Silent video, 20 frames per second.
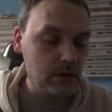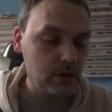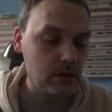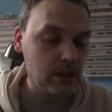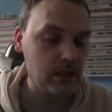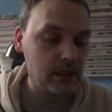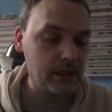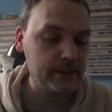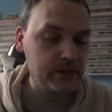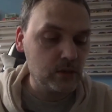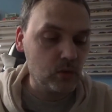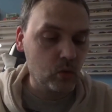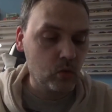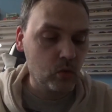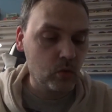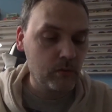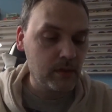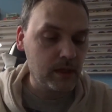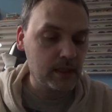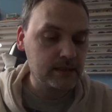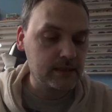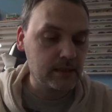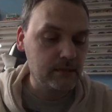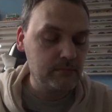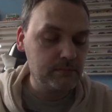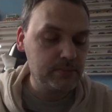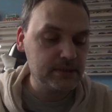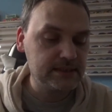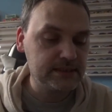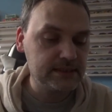Ah, hier oben hat er
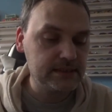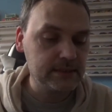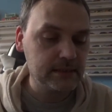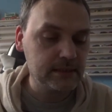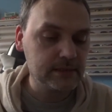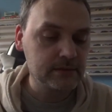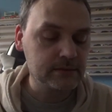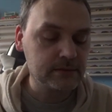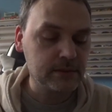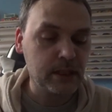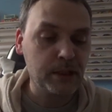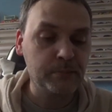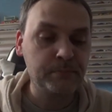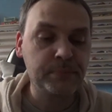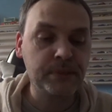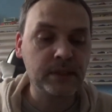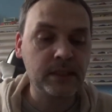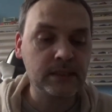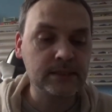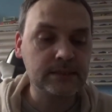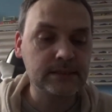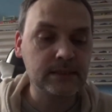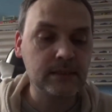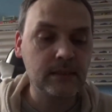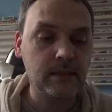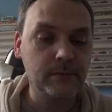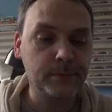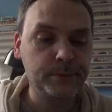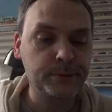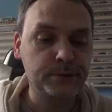ein bisschen Abplatzer,
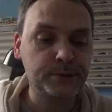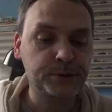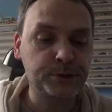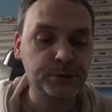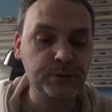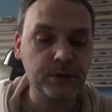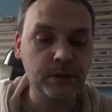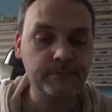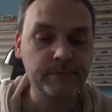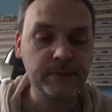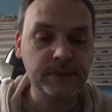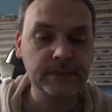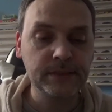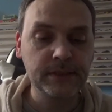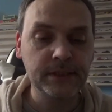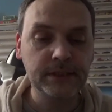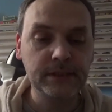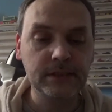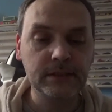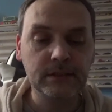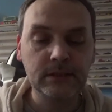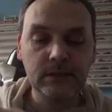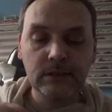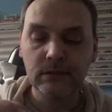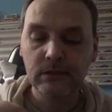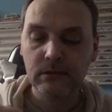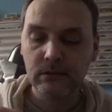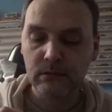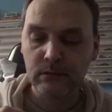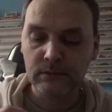aber das stört mich nicht.
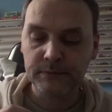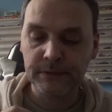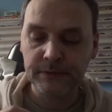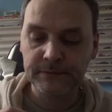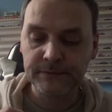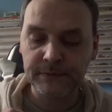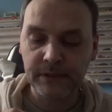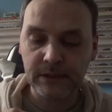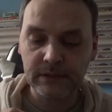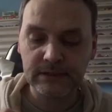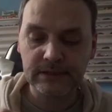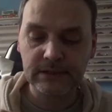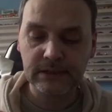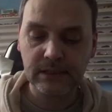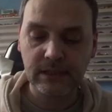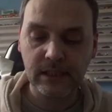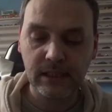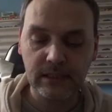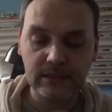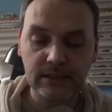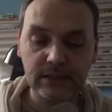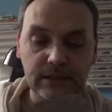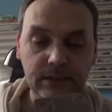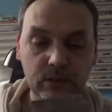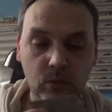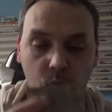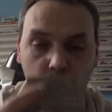Auf jeden Fall ist die Karte hier